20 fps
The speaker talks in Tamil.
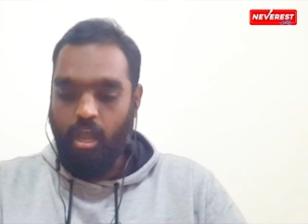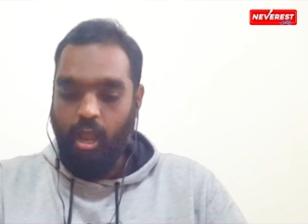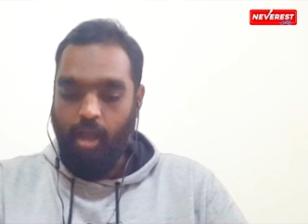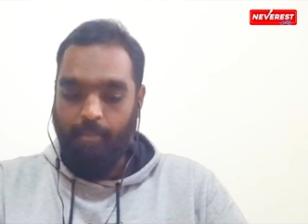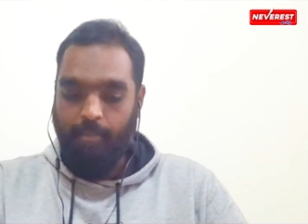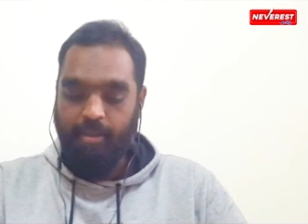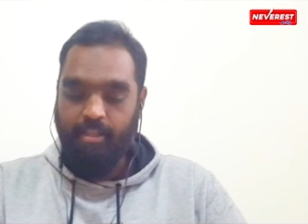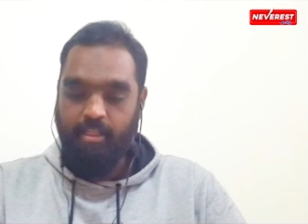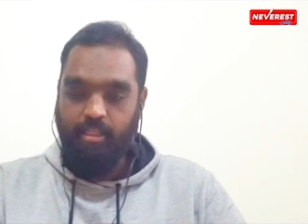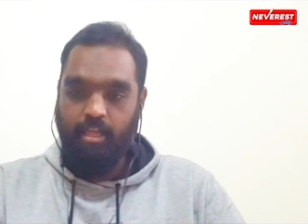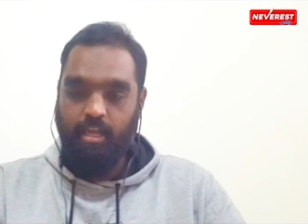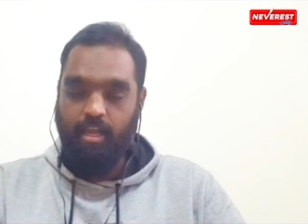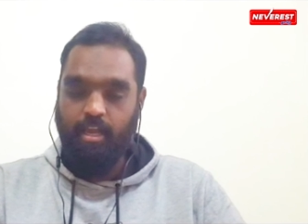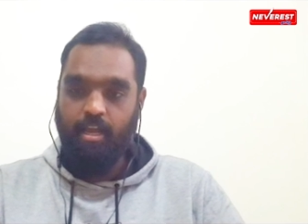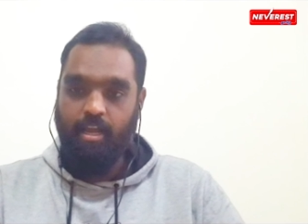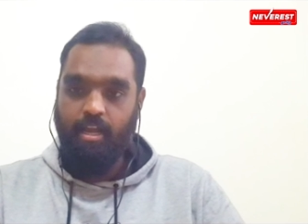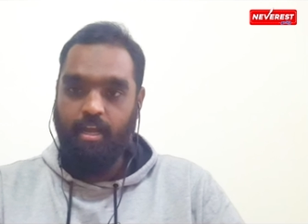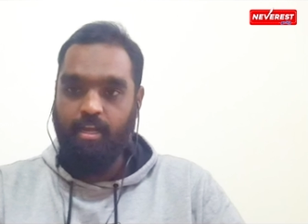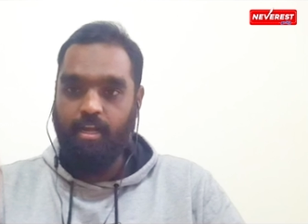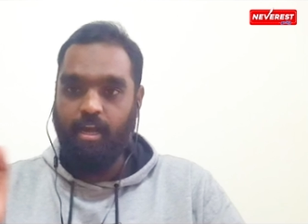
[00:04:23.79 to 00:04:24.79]
அப்ப இந்த
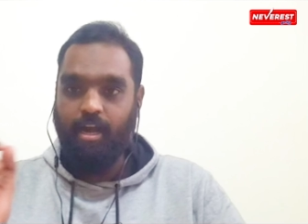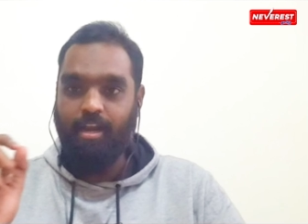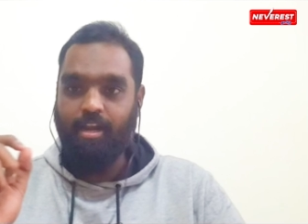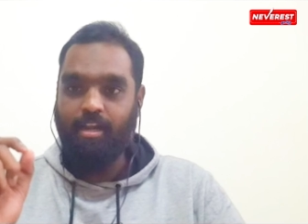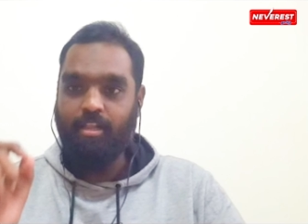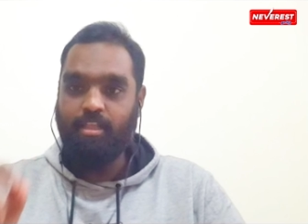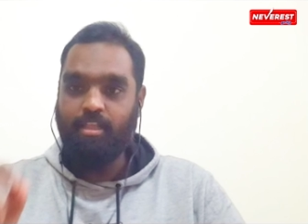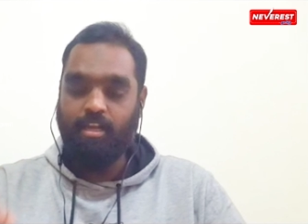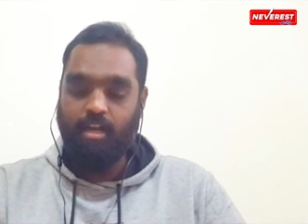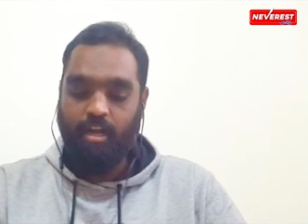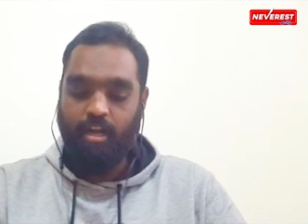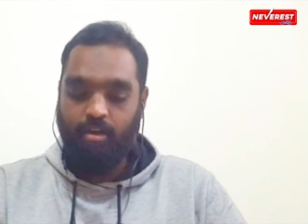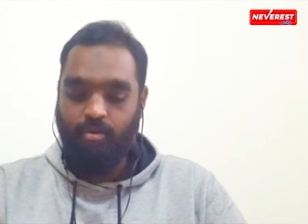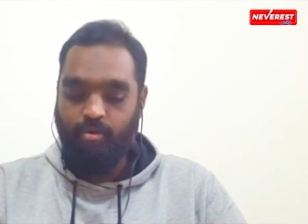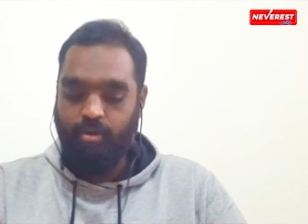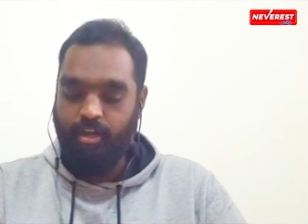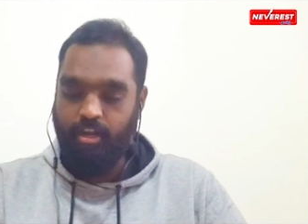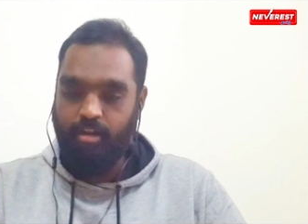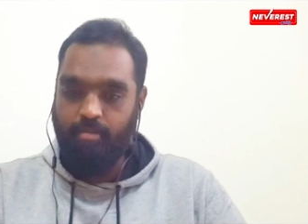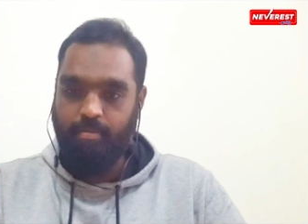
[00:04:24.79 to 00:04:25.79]
காரணத்துக்காக
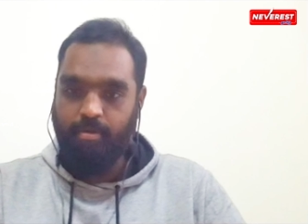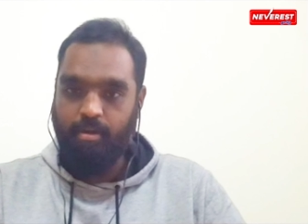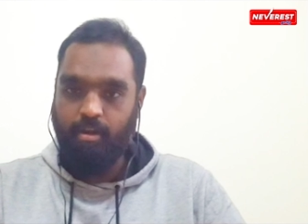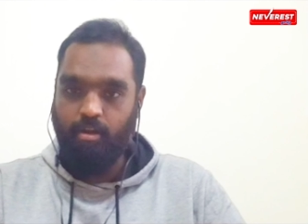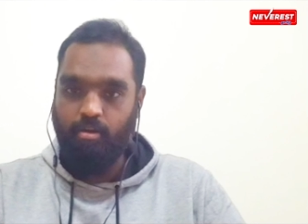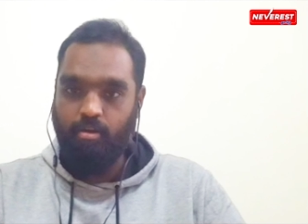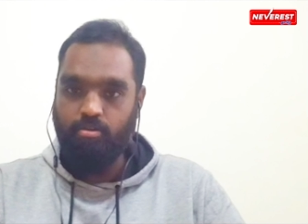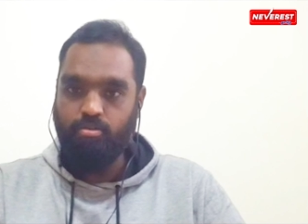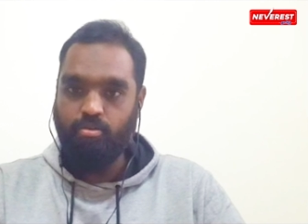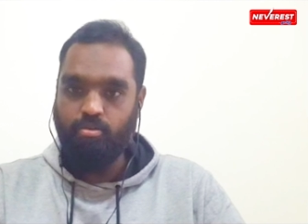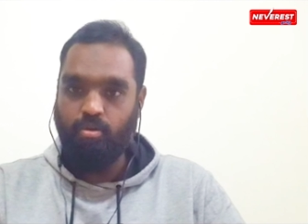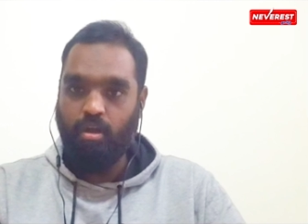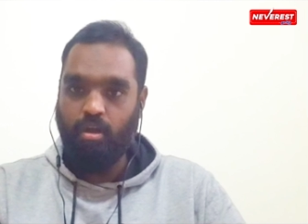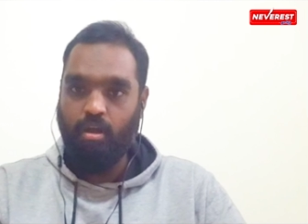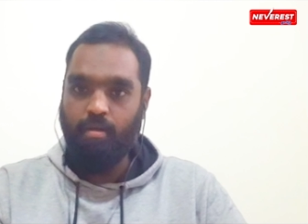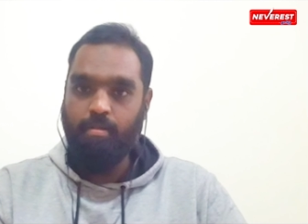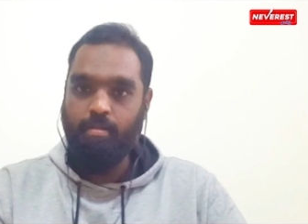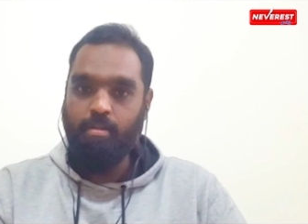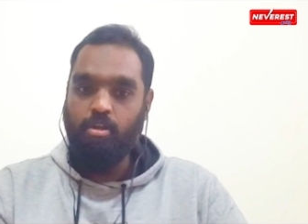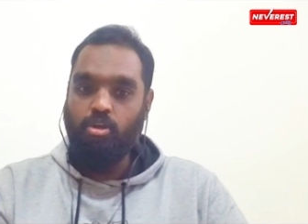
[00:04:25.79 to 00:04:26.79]
அவங்க என்ன பண்றாங்கன்னு சொன்னா
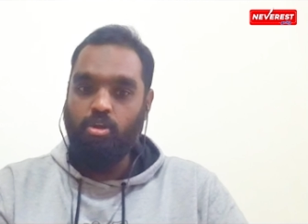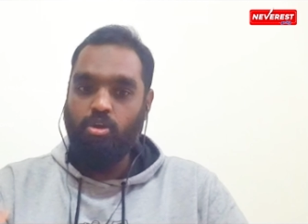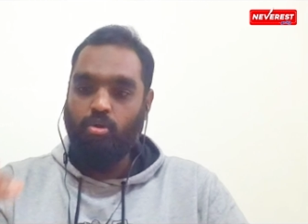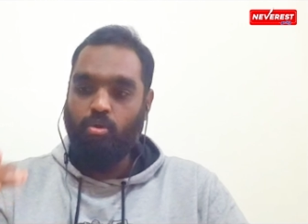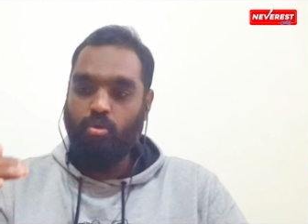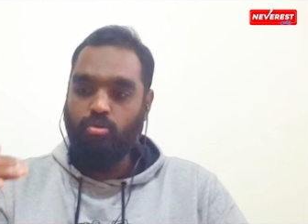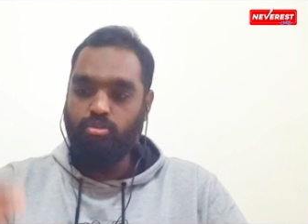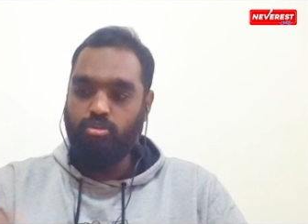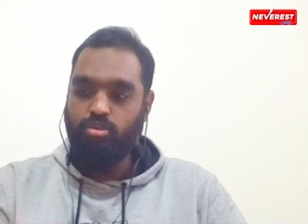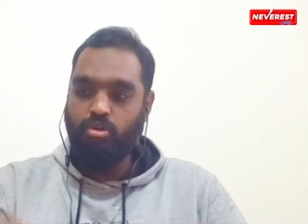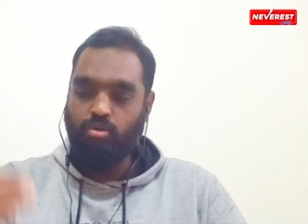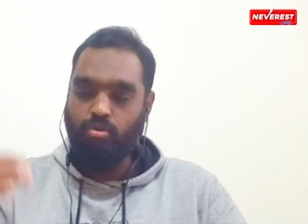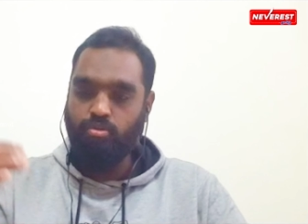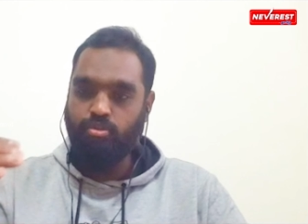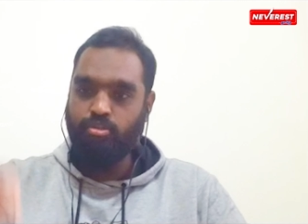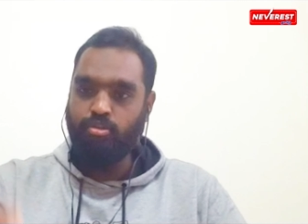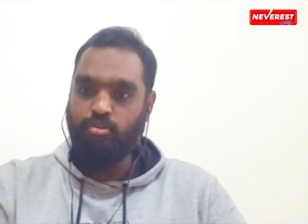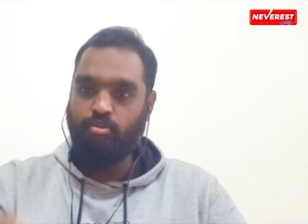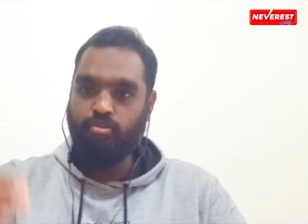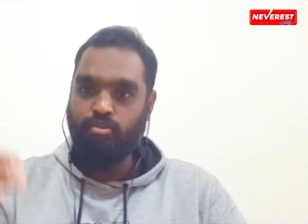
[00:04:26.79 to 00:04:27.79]
கொஞ்சம்
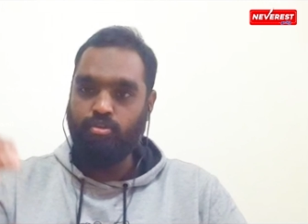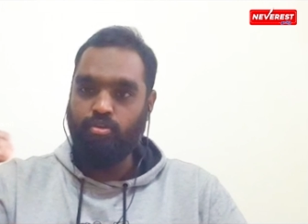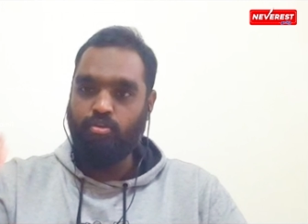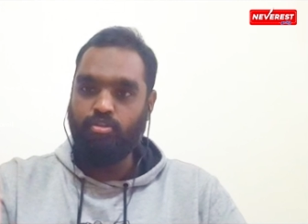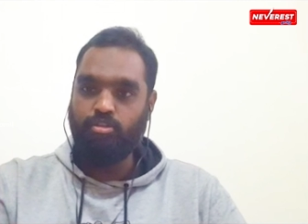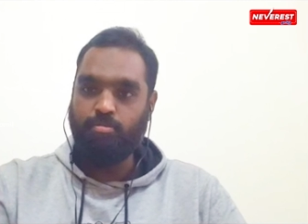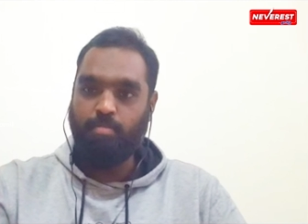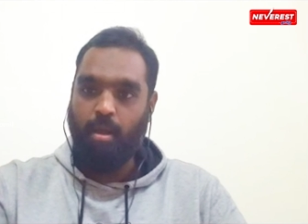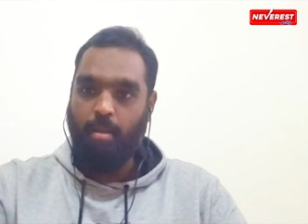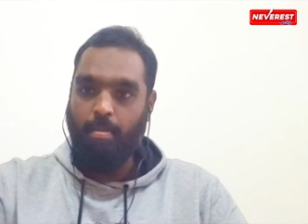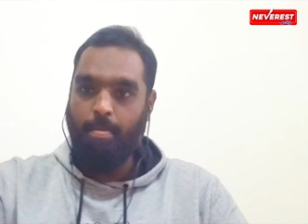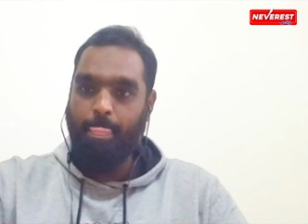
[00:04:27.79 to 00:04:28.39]
கொஞ்சம் கொஞ்சம் கொஞ்சமா